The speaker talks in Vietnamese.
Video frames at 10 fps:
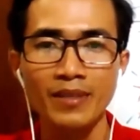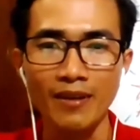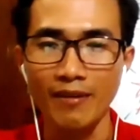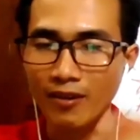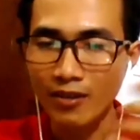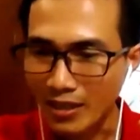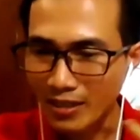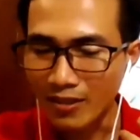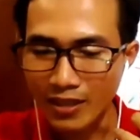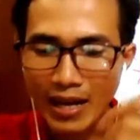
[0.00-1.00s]
à, có anh
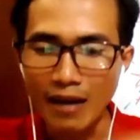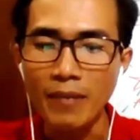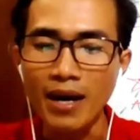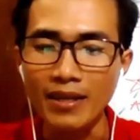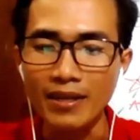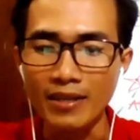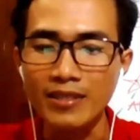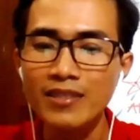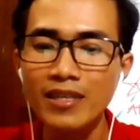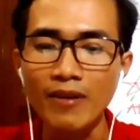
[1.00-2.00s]
chị có thể đăng bài à,
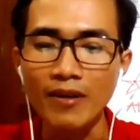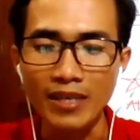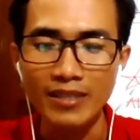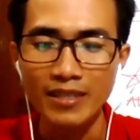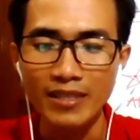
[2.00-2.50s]
tích cực vào đấy